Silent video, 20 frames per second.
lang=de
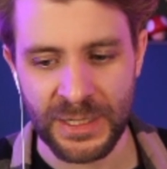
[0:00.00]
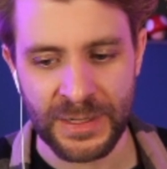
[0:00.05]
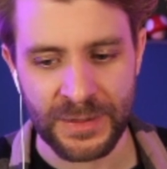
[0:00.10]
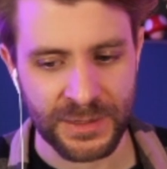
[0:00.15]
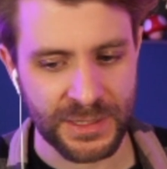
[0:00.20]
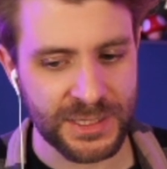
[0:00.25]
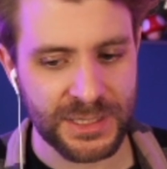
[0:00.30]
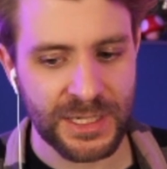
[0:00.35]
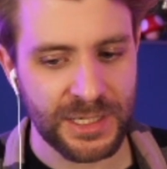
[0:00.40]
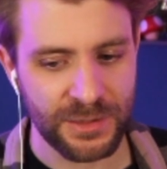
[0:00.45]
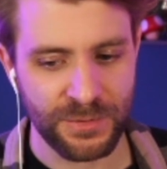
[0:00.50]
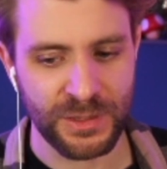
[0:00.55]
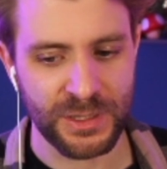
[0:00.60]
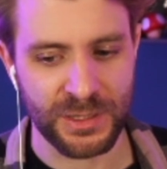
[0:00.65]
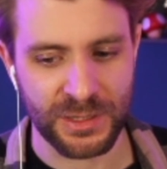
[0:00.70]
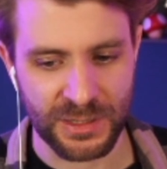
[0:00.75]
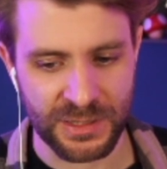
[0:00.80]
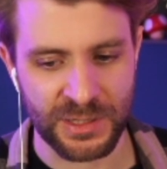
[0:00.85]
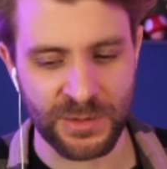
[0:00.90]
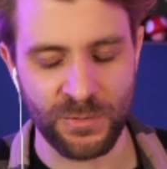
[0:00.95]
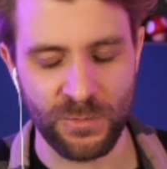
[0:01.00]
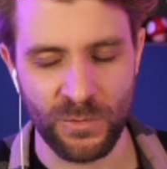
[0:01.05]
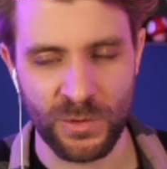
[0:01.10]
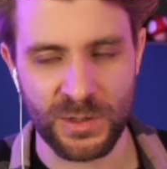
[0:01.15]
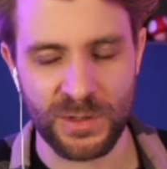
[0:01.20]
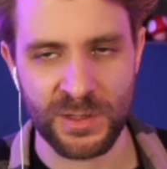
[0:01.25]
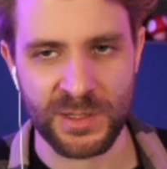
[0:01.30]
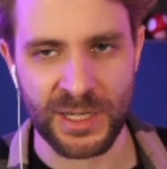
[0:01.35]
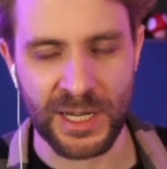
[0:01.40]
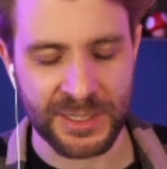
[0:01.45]
Das geht irgendwie nicht. Also ich,
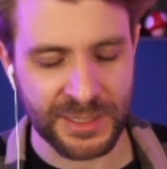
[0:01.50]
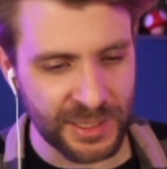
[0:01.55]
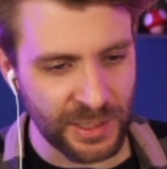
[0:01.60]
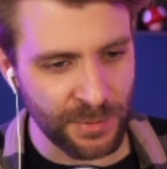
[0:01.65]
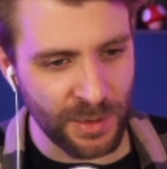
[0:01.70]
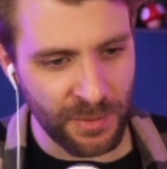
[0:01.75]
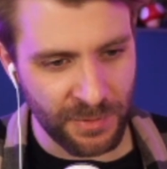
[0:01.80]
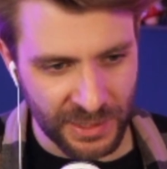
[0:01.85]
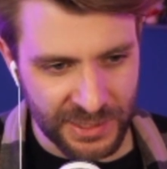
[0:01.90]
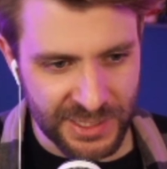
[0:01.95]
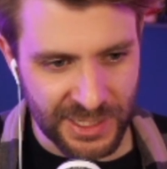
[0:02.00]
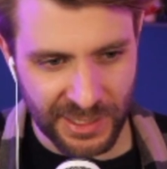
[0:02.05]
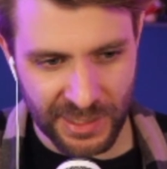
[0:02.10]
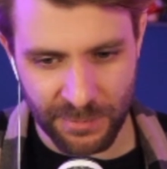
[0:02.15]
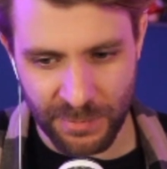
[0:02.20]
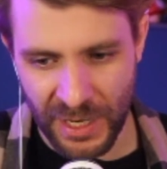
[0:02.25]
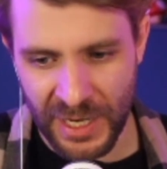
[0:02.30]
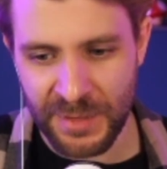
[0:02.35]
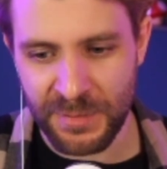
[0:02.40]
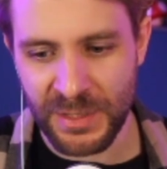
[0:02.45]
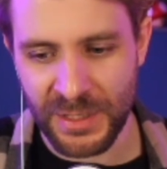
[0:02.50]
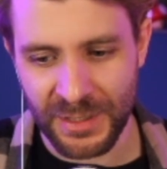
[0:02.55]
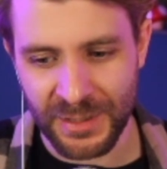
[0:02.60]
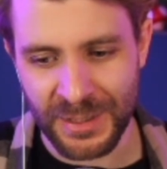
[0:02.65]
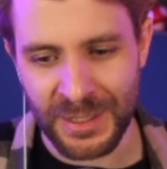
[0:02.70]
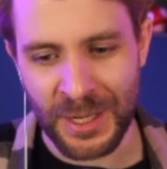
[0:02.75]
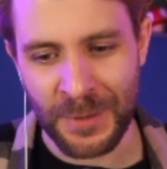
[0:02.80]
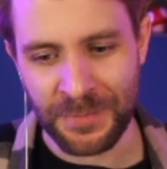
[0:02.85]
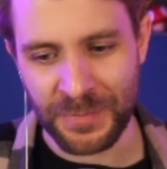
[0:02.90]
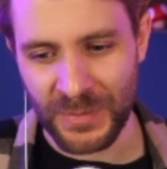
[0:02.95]
ich trage Dinge immer ganz lange bei mir
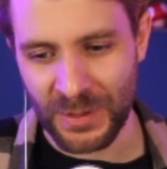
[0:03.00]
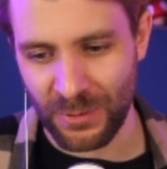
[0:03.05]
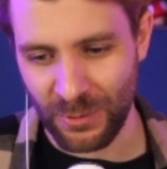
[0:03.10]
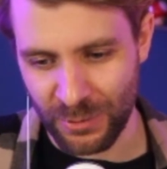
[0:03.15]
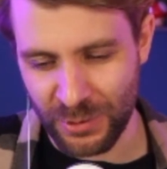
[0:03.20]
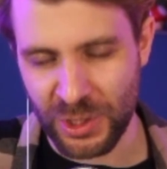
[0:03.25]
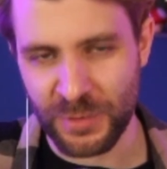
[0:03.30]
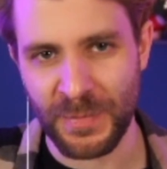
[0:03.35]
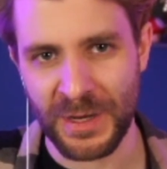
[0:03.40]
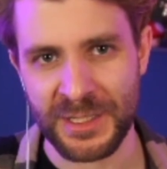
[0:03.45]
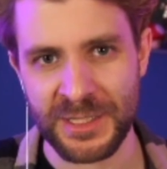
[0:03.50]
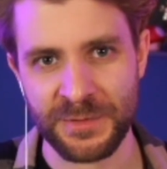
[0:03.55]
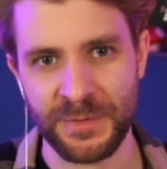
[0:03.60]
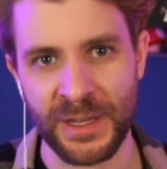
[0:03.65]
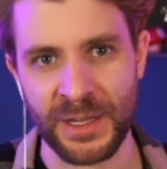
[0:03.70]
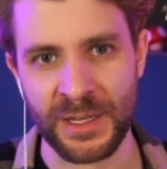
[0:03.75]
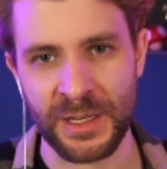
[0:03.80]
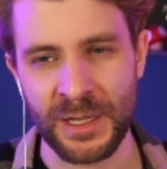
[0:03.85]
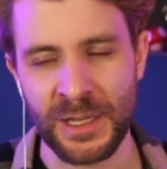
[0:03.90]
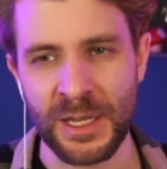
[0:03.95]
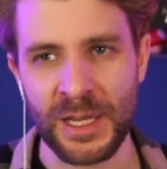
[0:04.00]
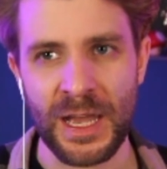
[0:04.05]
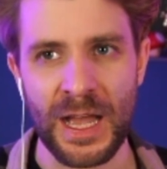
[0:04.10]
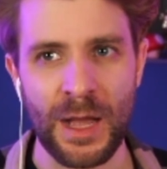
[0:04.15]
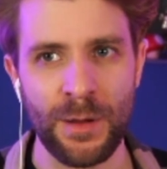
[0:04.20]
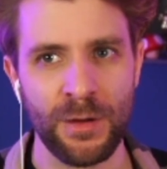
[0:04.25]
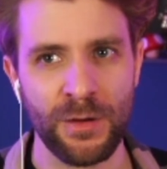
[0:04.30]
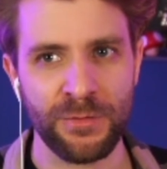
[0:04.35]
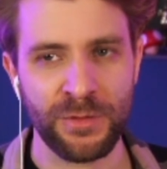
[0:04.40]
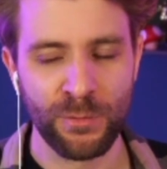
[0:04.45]
und schmeiß weg.
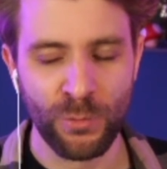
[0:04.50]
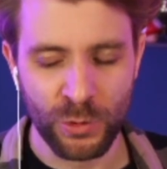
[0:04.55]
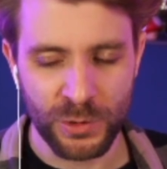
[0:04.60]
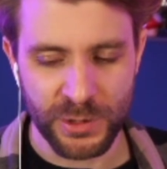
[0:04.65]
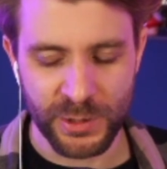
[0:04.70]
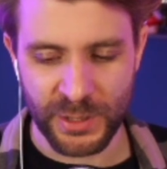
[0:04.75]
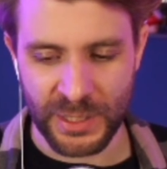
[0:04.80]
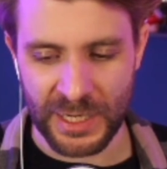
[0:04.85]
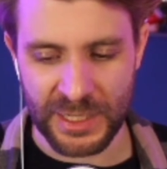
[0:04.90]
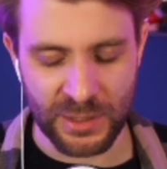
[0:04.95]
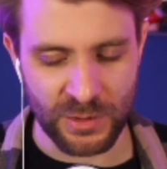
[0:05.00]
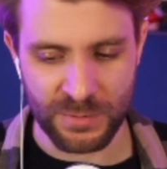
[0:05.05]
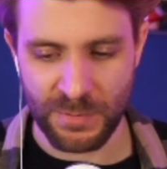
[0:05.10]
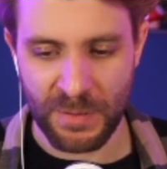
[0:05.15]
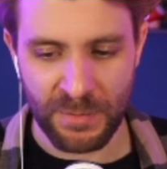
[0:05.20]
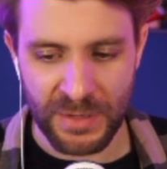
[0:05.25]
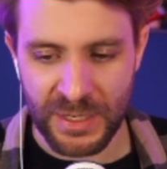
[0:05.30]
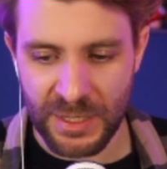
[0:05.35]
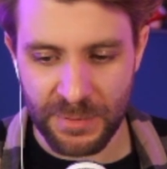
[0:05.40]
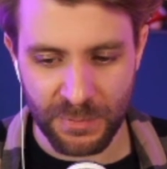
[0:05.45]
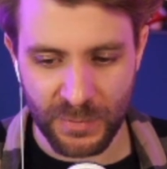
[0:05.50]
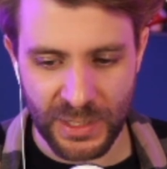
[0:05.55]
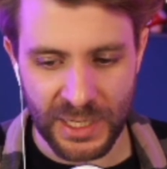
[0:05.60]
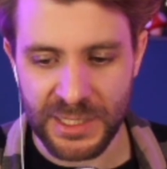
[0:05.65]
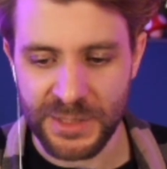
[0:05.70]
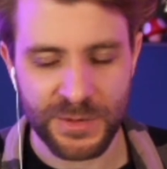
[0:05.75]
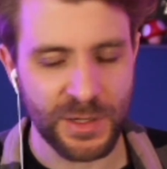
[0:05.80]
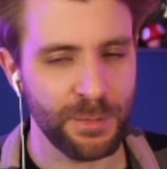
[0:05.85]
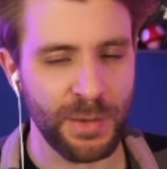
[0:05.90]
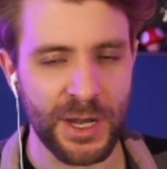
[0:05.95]
Aber vermutlich kann ich aus meinem Leben ganz
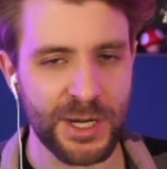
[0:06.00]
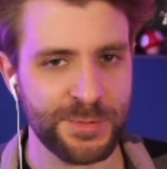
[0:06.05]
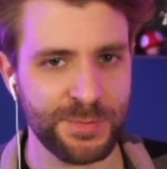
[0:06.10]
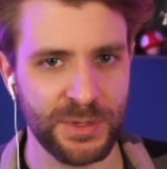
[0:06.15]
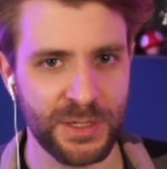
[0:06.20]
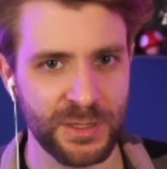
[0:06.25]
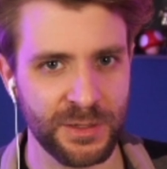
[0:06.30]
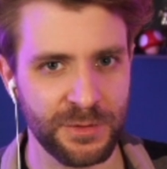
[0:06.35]
viele Beispiele